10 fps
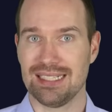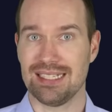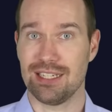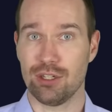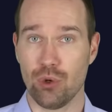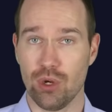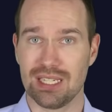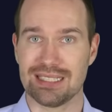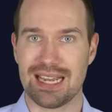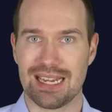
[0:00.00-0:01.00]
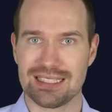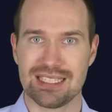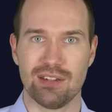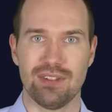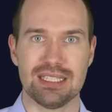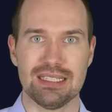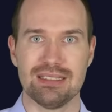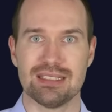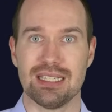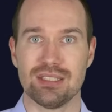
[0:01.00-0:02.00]
denn je höher das Aktiengewicht
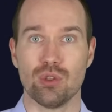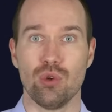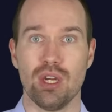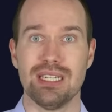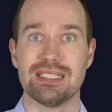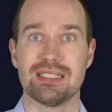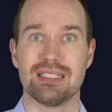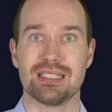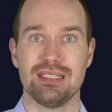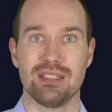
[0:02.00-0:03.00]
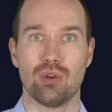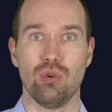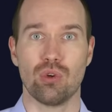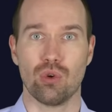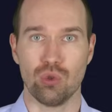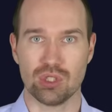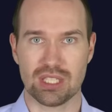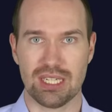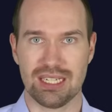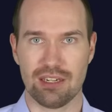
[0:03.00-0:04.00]
ist, desto höher ist das Risiko Risiko
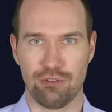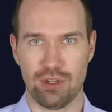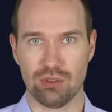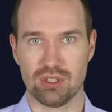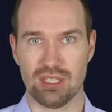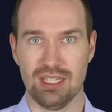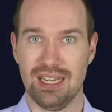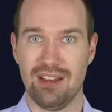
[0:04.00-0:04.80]
kurzzeitiger Verluste,